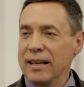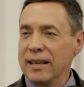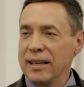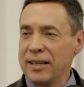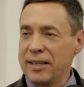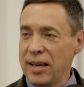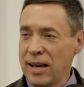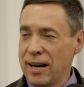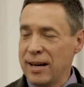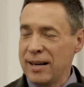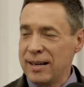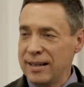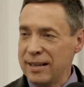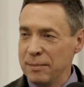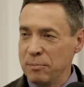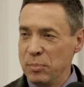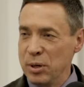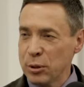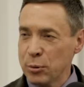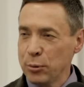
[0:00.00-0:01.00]
я
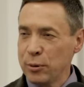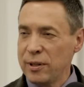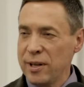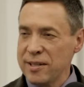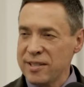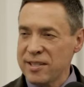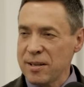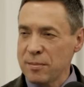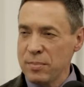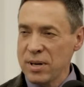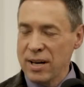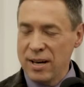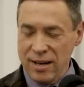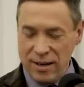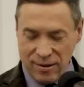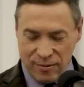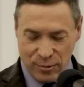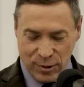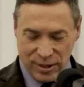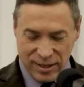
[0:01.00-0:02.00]
беру для
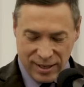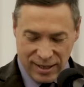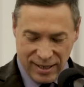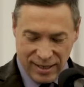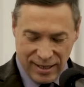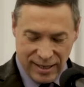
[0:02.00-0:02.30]
себя вот